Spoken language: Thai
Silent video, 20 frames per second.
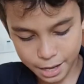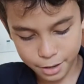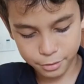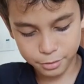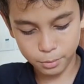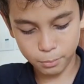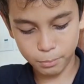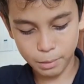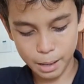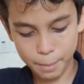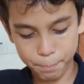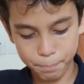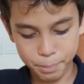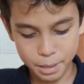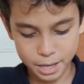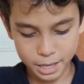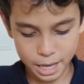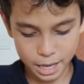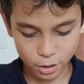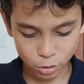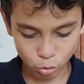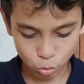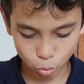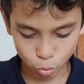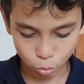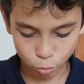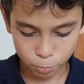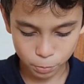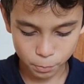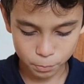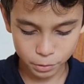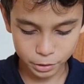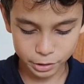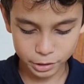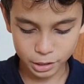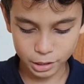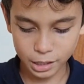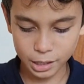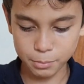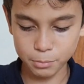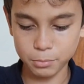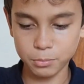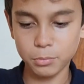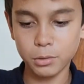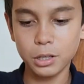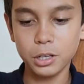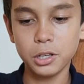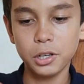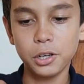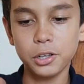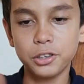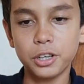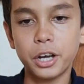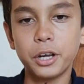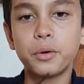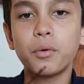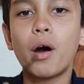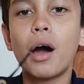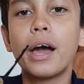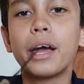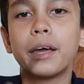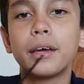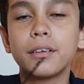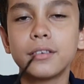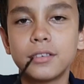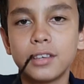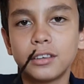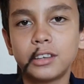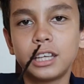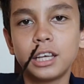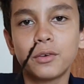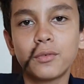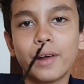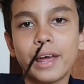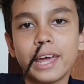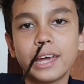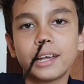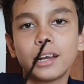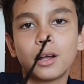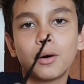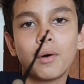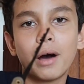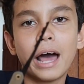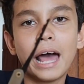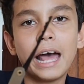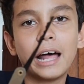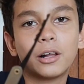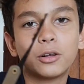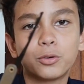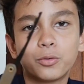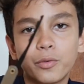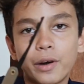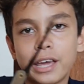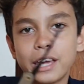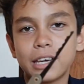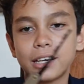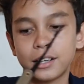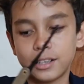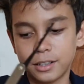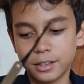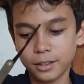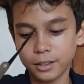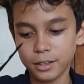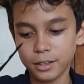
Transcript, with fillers: แล้วสำหรับ picking tool ผมจะเริ่มใช้ด้วย city rake หรือว่า l rake